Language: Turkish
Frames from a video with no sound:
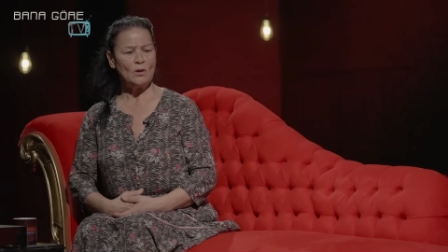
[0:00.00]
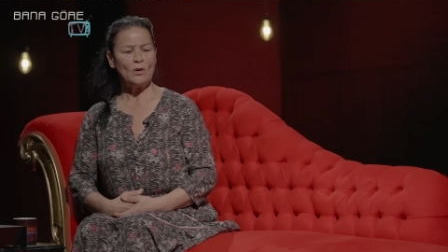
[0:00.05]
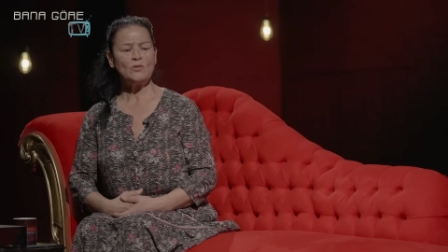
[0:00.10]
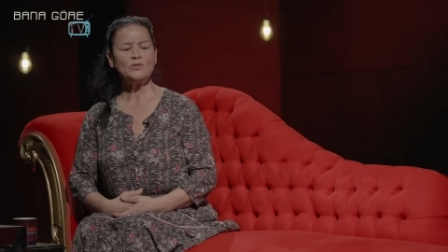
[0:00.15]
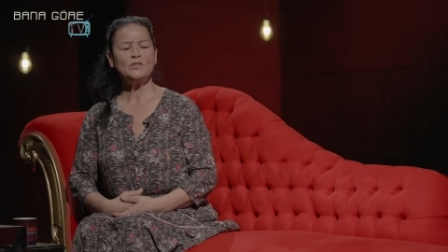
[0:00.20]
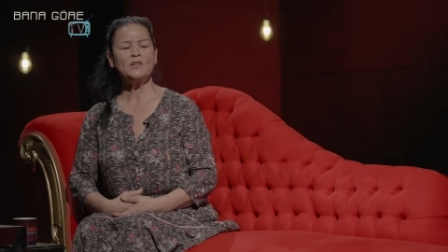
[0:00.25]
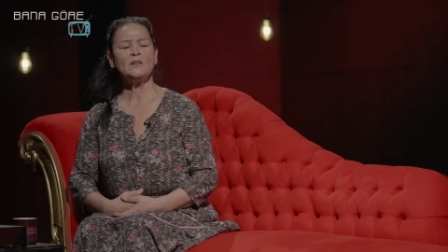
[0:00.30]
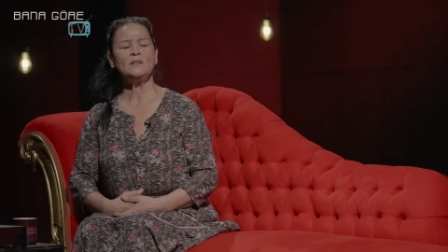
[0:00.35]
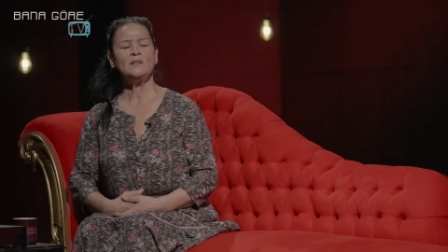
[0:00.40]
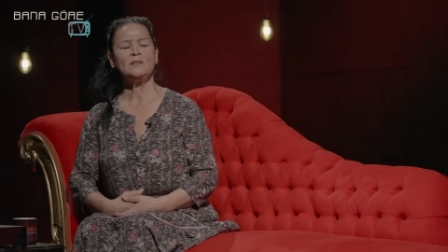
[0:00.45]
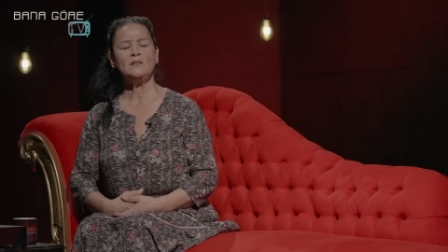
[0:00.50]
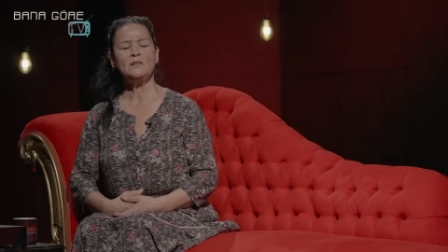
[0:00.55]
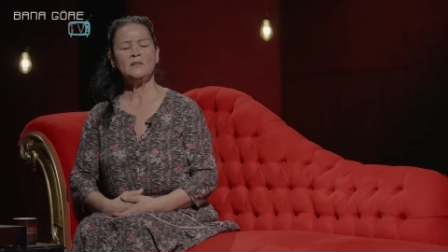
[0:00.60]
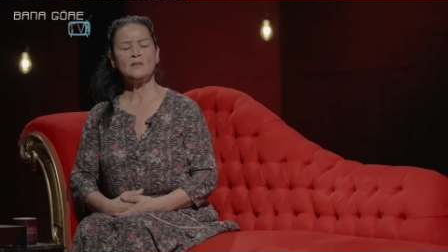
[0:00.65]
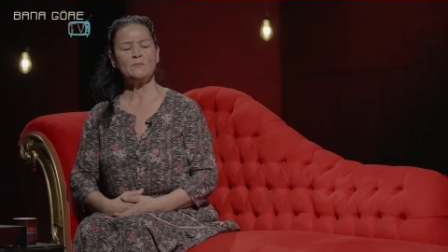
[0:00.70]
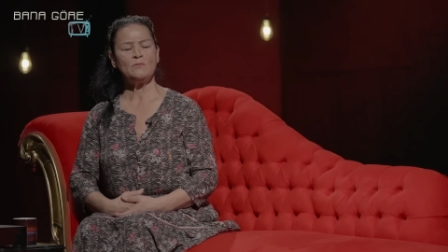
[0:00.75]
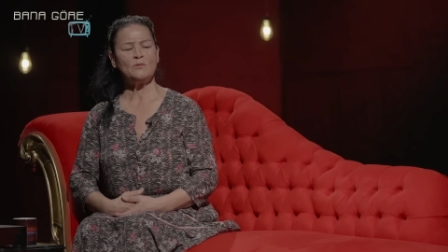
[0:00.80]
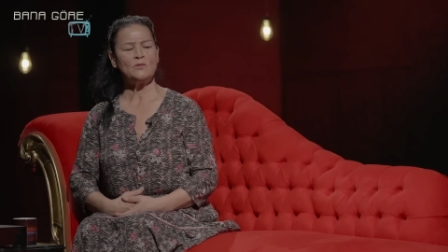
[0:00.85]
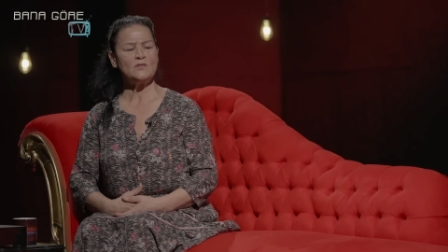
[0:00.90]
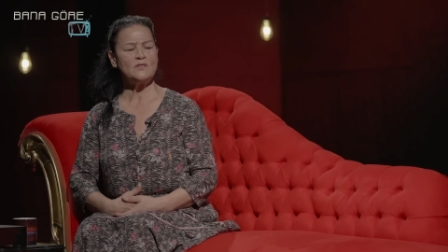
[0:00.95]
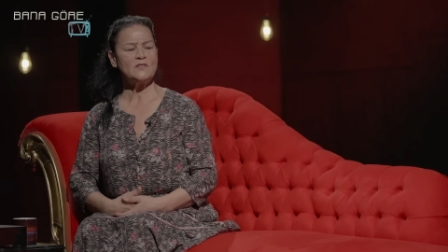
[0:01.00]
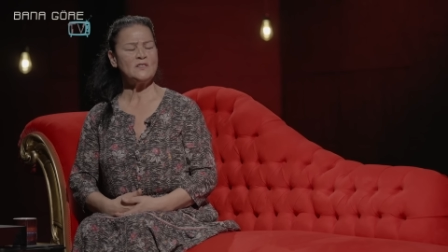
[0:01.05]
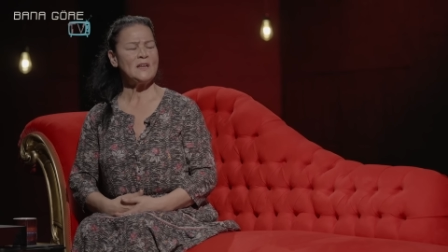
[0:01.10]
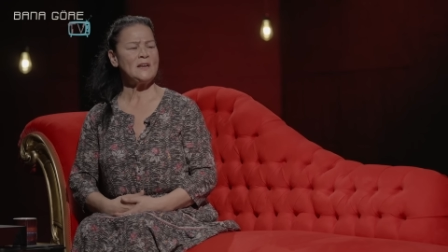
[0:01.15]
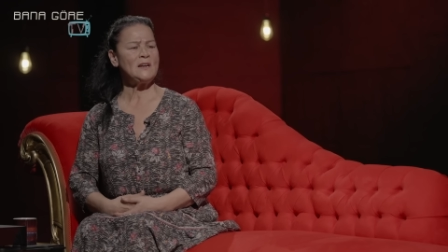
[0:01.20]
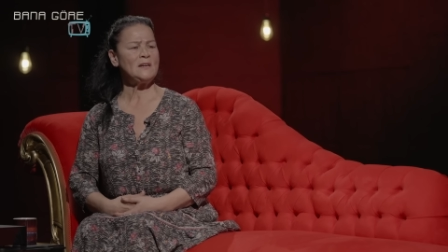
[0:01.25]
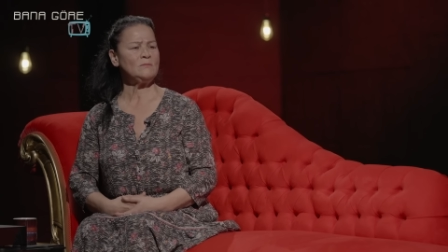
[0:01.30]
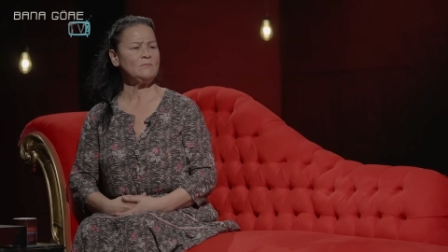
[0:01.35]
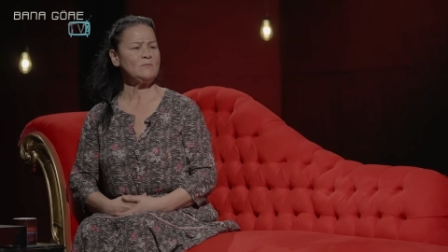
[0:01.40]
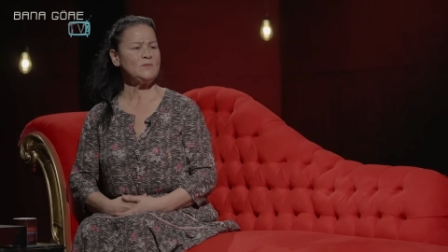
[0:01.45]
Hoca dedi ki bu kızı
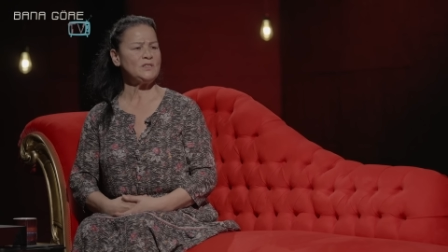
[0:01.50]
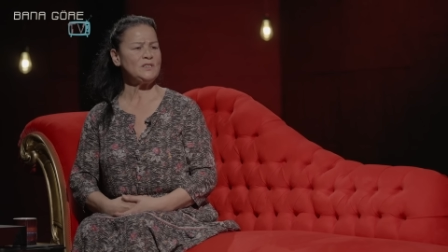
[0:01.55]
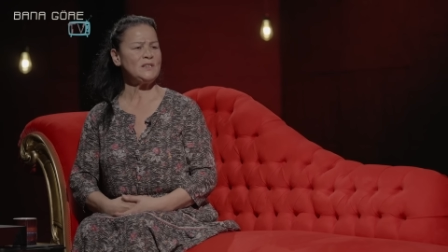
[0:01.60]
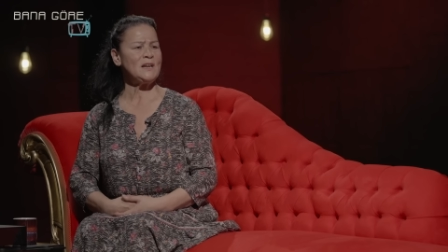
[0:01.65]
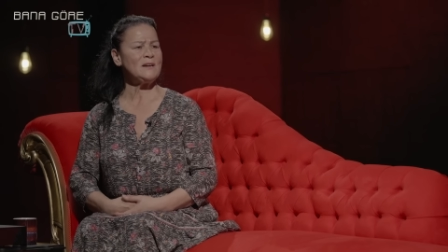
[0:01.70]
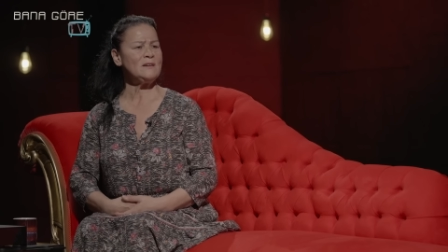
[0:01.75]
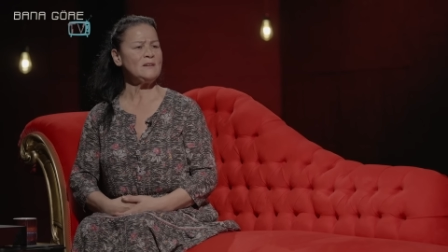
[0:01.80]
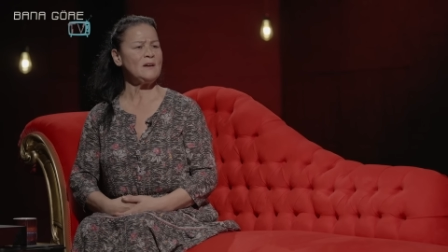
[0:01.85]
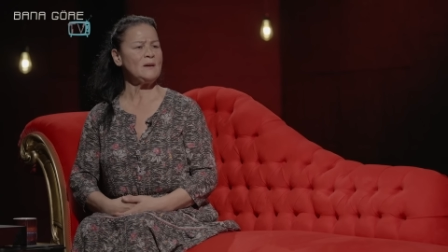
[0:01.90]
delirtmişler